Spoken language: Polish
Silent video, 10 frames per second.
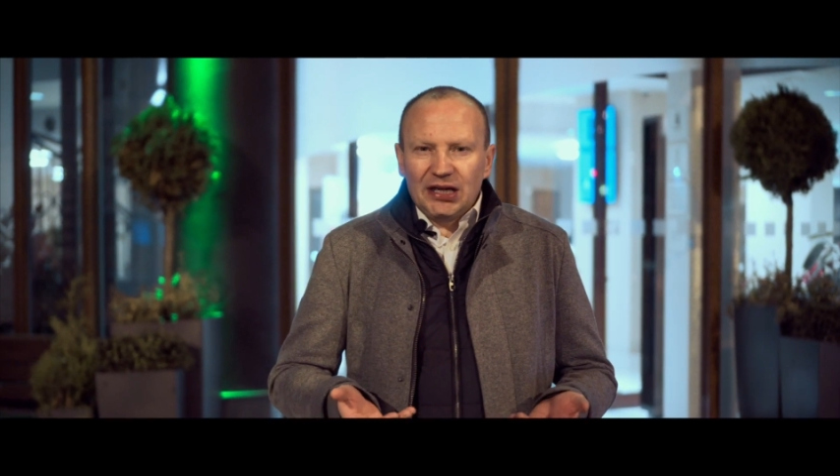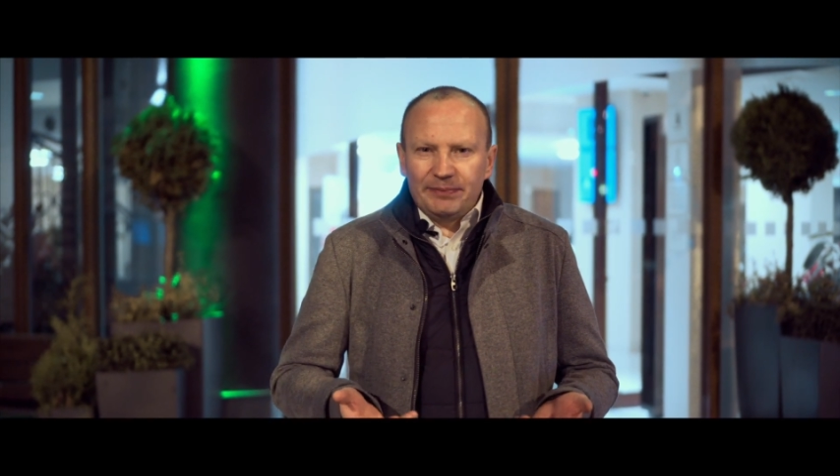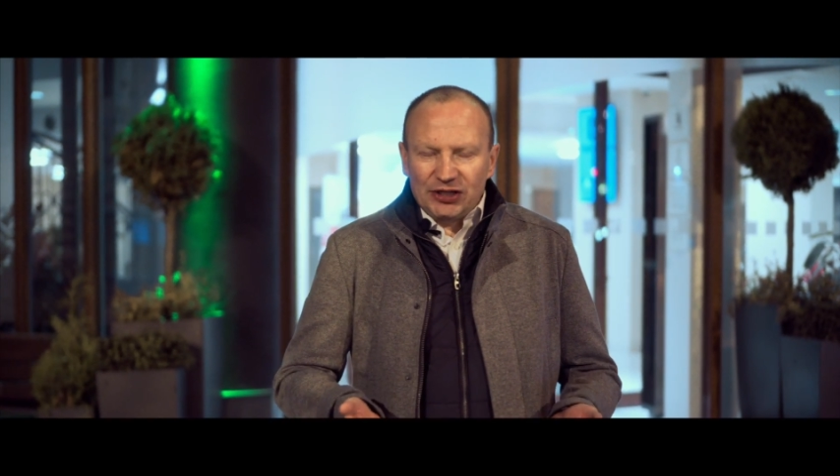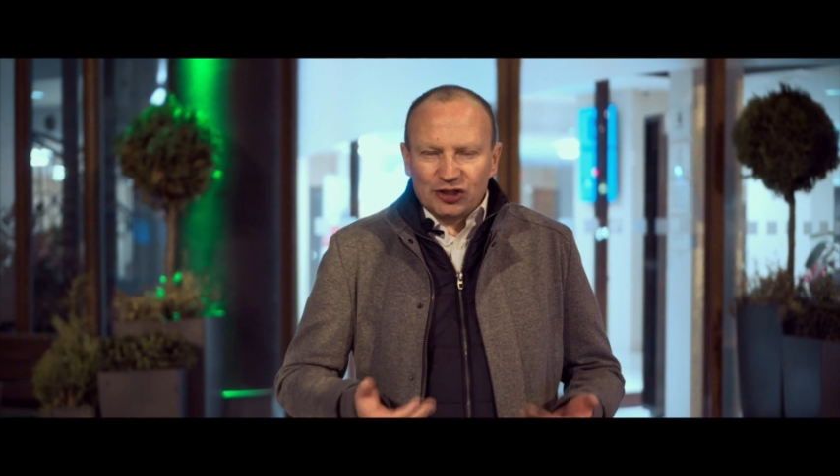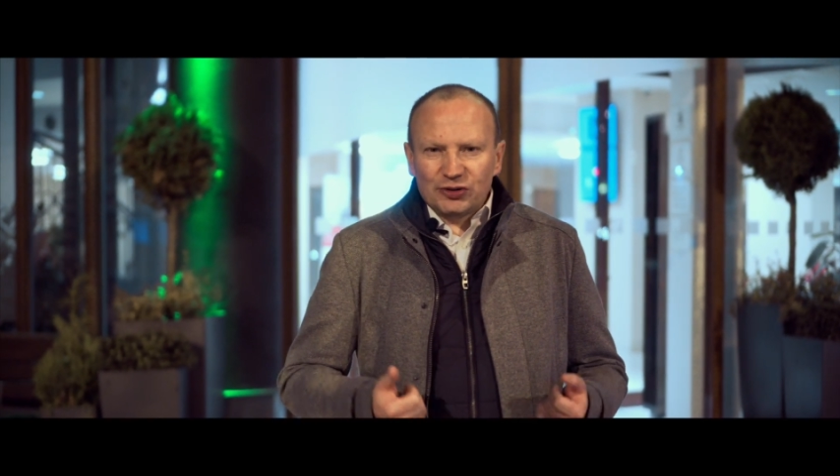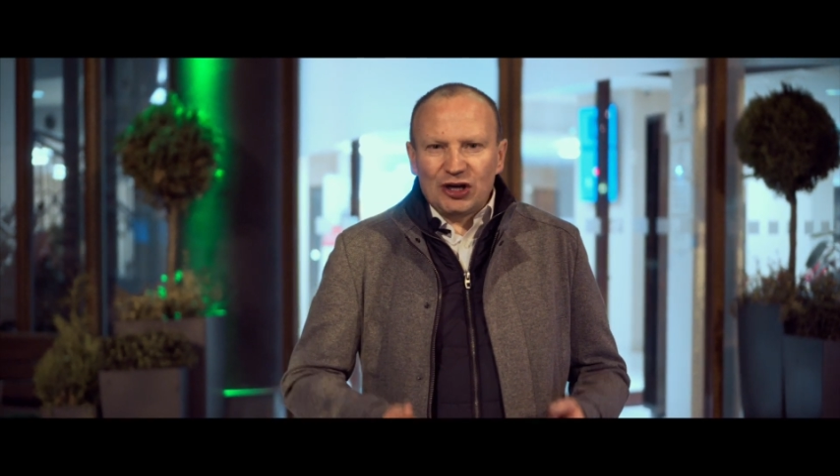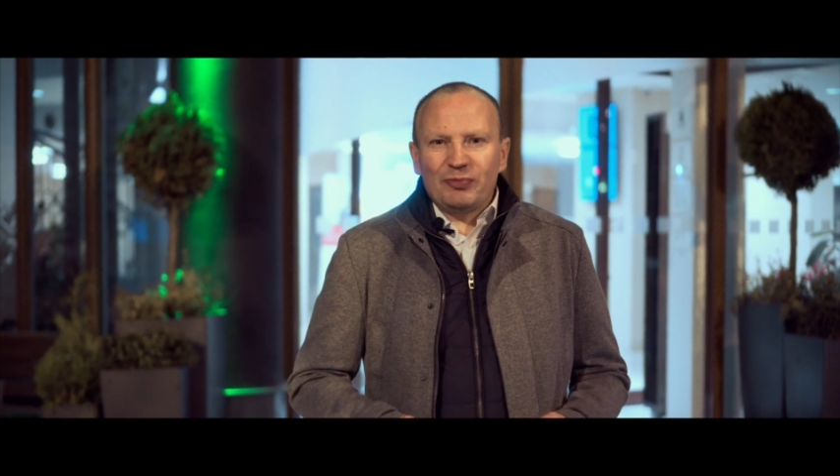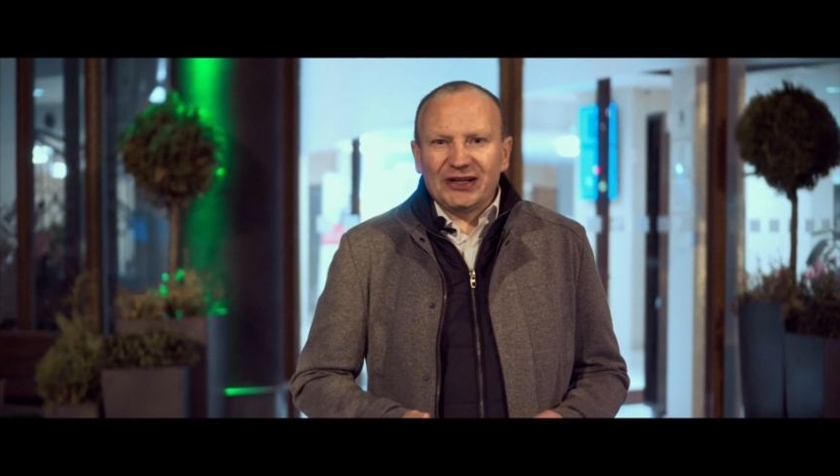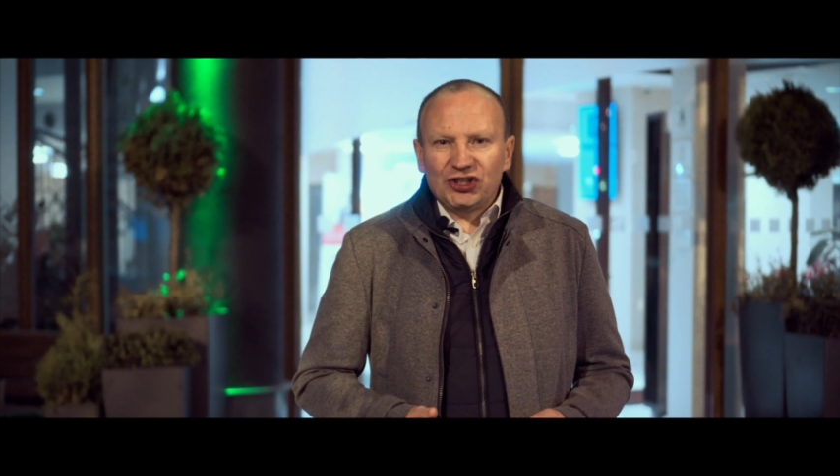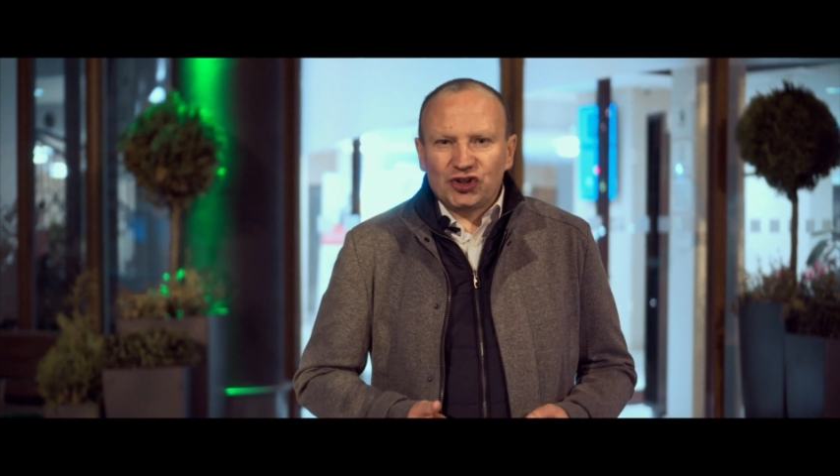i będziesz
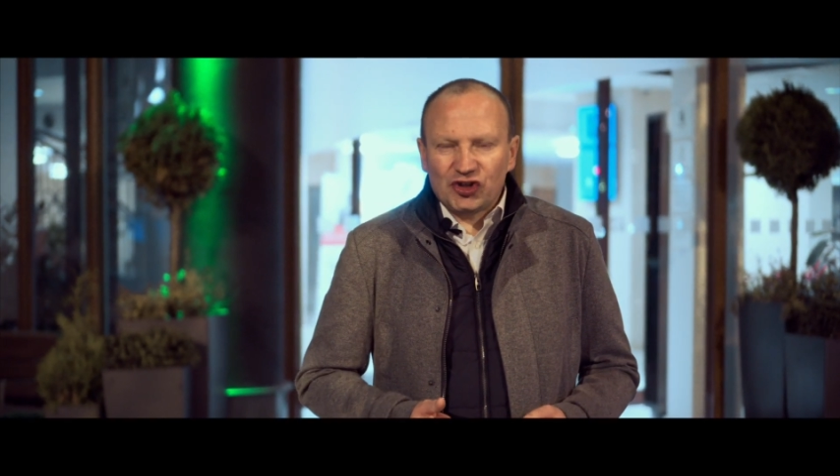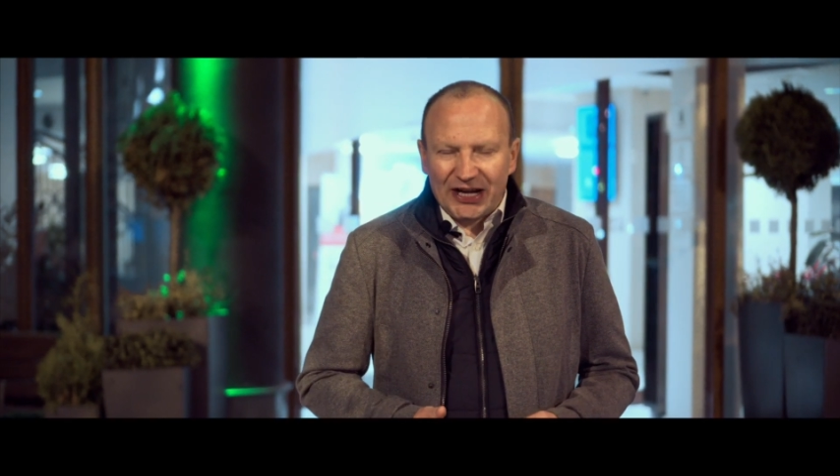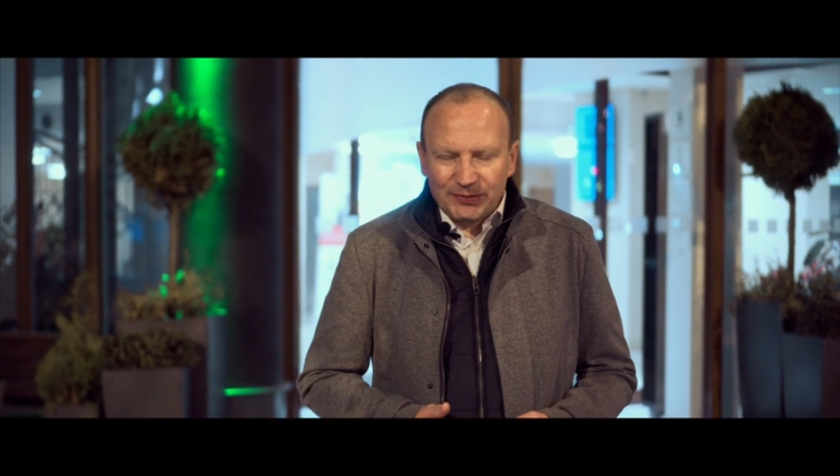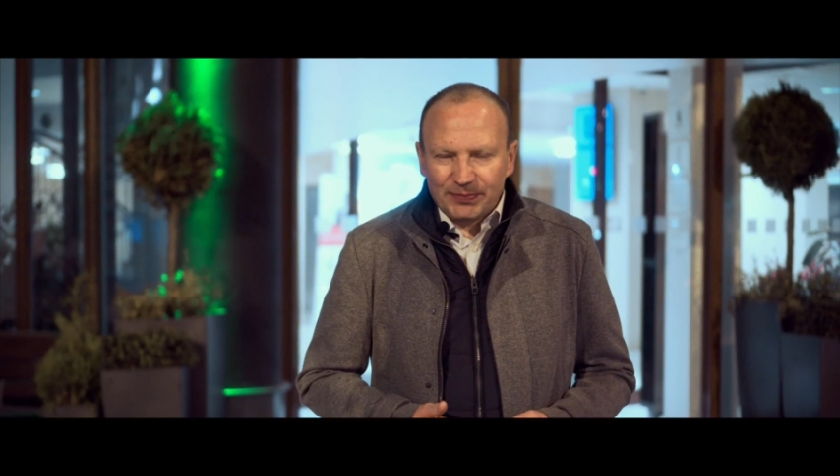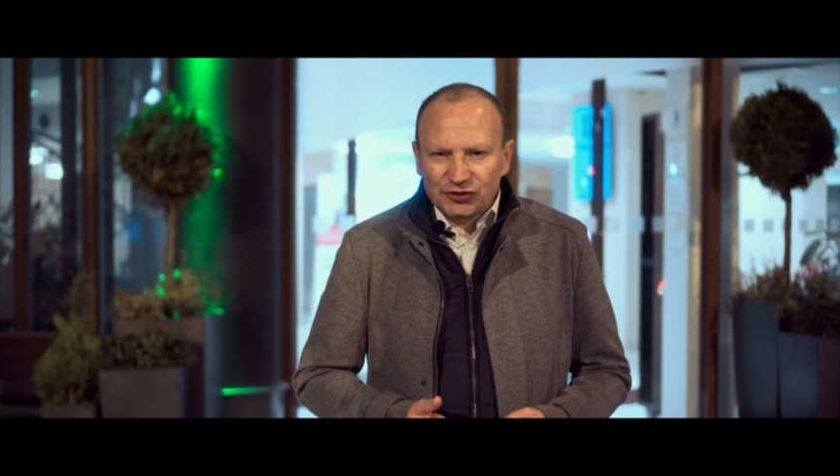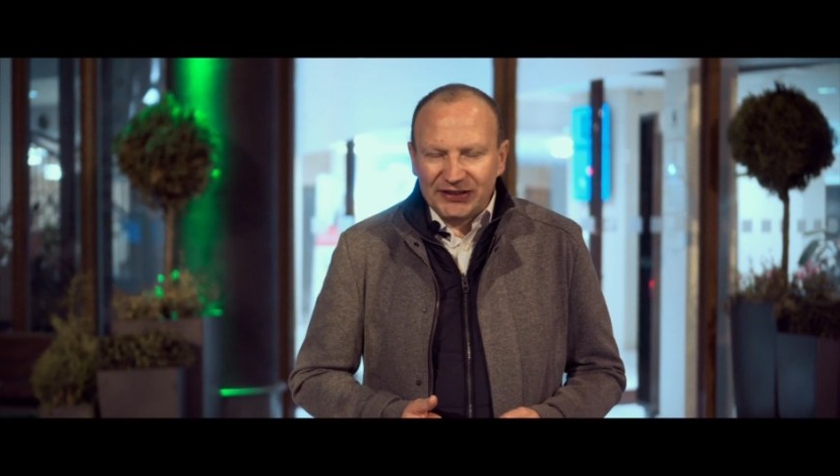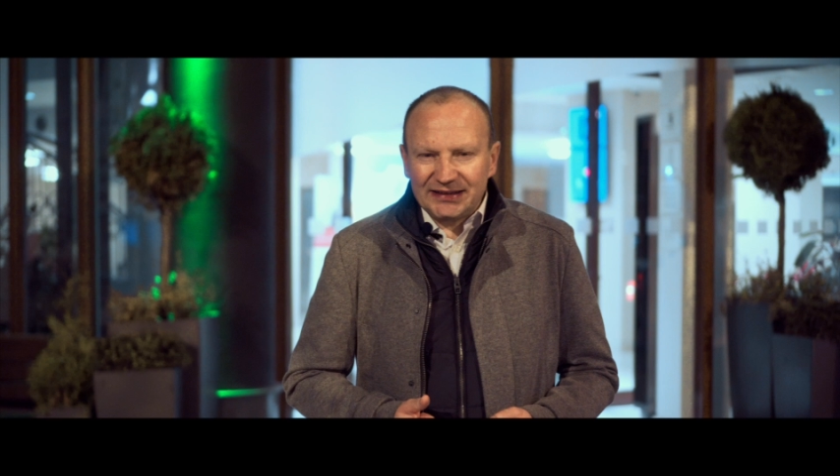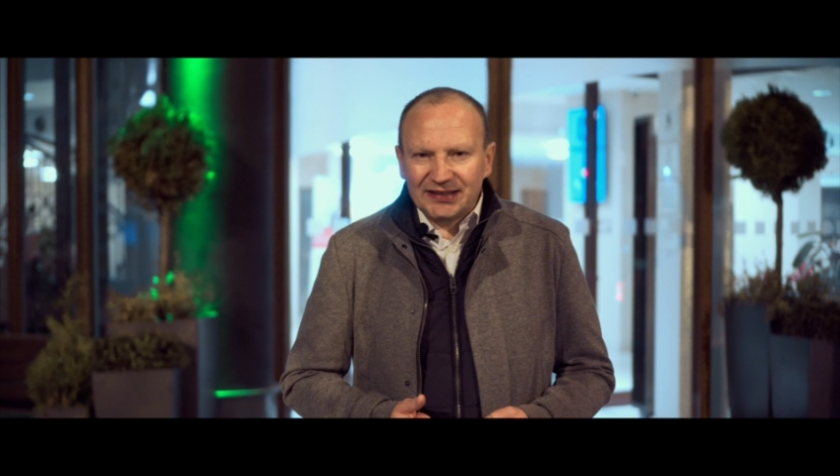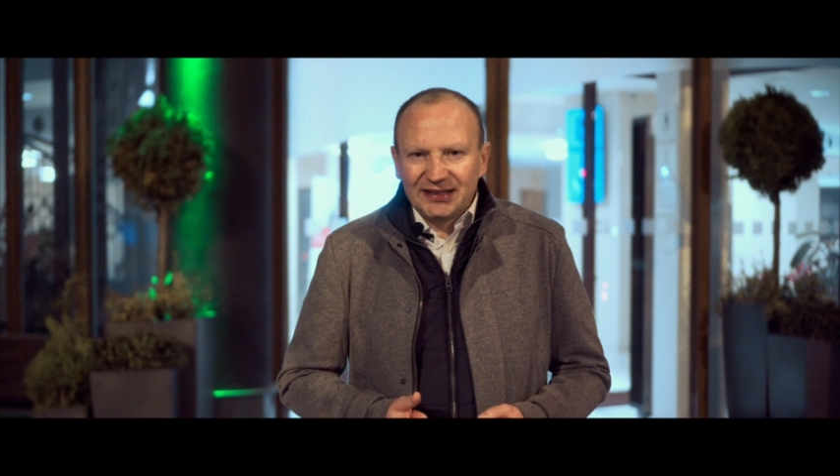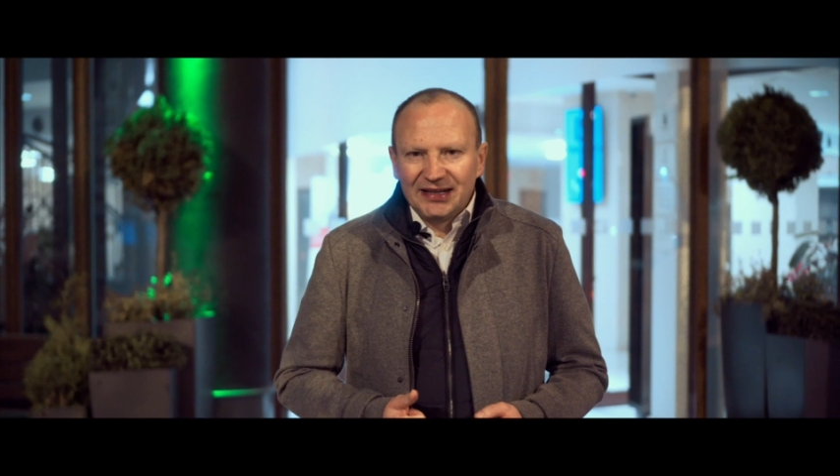musiał płacić 6%,